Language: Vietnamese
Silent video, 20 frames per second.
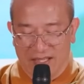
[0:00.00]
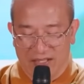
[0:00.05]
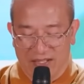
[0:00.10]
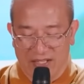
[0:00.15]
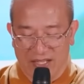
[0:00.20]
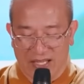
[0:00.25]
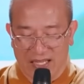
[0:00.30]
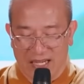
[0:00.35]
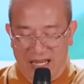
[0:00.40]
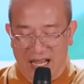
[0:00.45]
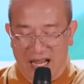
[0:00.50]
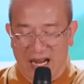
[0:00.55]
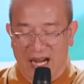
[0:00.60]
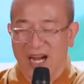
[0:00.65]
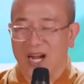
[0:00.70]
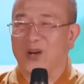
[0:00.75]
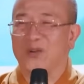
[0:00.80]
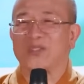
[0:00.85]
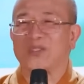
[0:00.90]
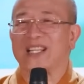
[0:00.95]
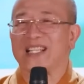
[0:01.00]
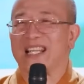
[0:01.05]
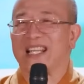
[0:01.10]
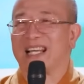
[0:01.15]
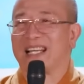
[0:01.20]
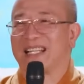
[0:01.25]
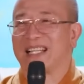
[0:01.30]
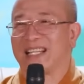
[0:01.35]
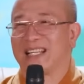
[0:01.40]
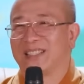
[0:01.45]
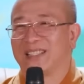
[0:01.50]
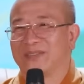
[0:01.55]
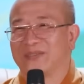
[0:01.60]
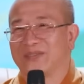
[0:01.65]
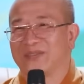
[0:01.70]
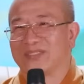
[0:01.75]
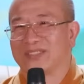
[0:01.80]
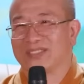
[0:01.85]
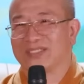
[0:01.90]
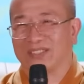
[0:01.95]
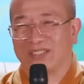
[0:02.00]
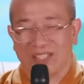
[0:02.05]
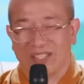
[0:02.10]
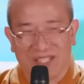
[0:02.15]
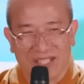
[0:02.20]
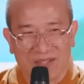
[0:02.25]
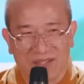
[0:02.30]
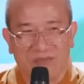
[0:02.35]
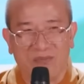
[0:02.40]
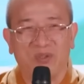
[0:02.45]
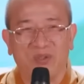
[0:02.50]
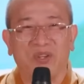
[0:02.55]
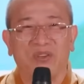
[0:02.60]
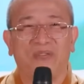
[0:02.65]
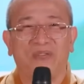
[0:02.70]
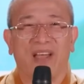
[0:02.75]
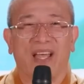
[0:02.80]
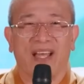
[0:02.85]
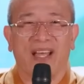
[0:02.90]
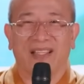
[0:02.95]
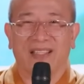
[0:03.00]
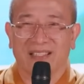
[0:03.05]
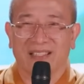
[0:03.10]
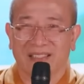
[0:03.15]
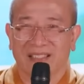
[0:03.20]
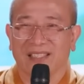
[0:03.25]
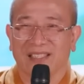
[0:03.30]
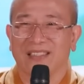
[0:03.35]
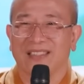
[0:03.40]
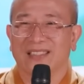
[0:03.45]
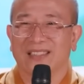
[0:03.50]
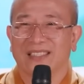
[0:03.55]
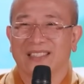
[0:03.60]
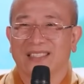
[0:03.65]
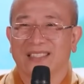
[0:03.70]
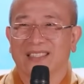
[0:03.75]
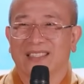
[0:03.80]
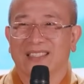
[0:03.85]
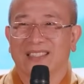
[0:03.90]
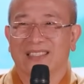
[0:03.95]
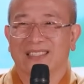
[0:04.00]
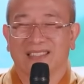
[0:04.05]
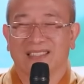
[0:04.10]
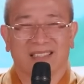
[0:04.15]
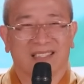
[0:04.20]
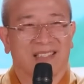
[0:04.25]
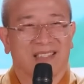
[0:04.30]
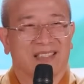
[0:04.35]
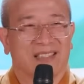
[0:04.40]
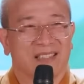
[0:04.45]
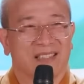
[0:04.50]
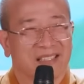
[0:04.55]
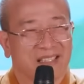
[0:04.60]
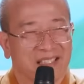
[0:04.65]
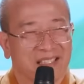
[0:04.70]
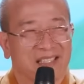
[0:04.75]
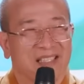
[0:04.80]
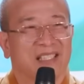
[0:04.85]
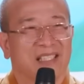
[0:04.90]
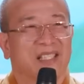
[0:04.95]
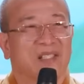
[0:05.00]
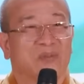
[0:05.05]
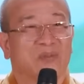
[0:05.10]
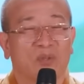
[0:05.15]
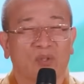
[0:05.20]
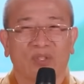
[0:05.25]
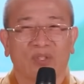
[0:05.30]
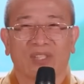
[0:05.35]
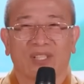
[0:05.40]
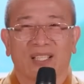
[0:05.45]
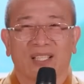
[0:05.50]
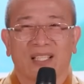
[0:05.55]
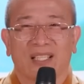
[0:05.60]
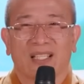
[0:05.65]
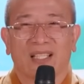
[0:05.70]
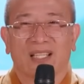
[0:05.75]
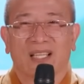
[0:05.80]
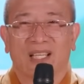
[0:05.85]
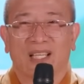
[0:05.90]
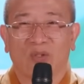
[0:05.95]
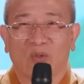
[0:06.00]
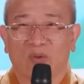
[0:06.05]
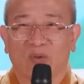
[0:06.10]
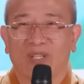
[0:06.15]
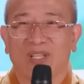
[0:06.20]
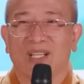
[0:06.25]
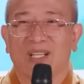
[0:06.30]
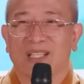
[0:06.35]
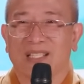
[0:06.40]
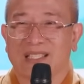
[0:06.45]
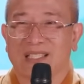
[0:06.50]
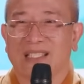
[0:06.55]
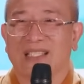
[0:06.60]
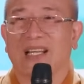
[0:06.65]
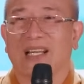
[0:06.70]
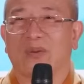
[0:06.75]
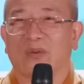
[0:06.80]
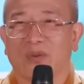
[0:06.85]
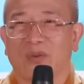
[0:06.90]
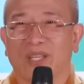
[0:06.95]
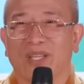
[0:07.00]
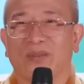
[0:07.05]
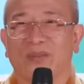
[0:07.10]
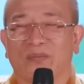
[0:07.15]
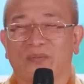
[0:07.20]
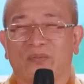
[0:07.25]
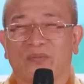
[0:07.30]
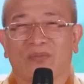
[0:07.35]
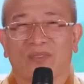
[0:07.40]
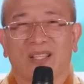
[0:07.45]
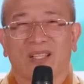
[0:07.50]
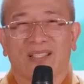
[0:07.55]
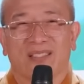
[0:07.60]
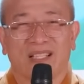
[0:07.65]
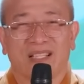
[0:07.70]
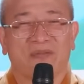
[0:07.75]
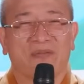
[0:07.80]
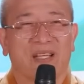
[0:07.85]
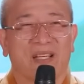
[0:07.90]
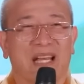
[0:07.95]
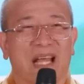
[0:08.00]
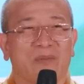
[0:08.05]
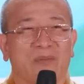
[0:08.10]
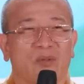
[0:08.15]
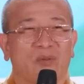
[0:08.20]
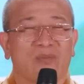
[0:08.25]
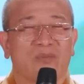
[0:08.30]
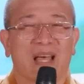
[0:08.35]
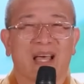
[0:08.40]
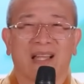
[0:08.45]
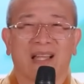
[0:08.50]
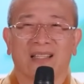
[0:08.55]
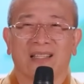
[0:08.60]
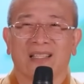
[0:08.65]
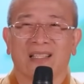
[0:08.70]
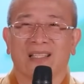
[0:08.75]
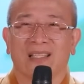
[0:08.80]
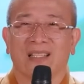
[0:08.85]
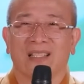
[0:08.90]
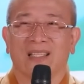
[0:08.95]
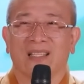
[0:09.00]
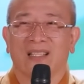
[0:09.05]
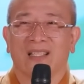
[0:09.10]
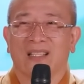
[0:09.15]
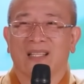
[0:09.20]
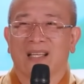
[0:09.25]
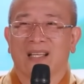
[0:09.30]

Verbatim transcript: Thứ nhất là không sân giận nhé. Thường vui vẻ, thường thường cười vui. Cái nụ cười rất là quý. Dân Việt Nam chúng ta thì